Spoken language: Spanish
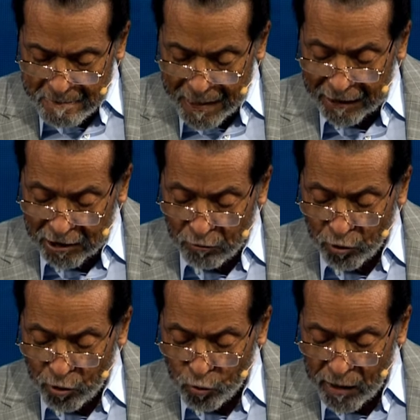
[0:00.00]
La tribu
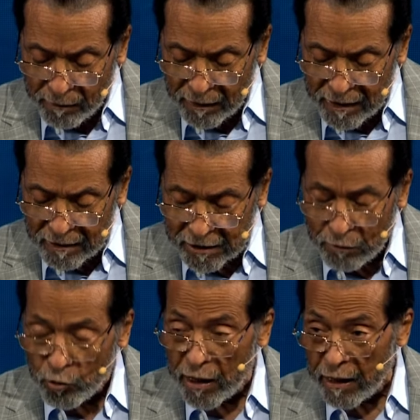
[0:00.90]
de Judá,
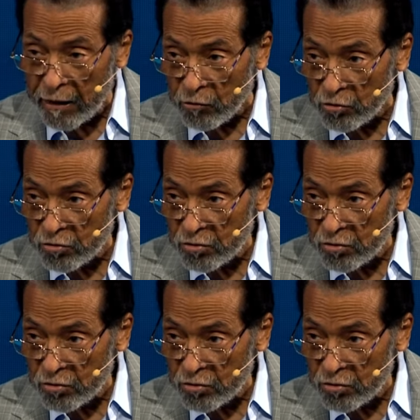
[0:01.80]
tribu de guerreros.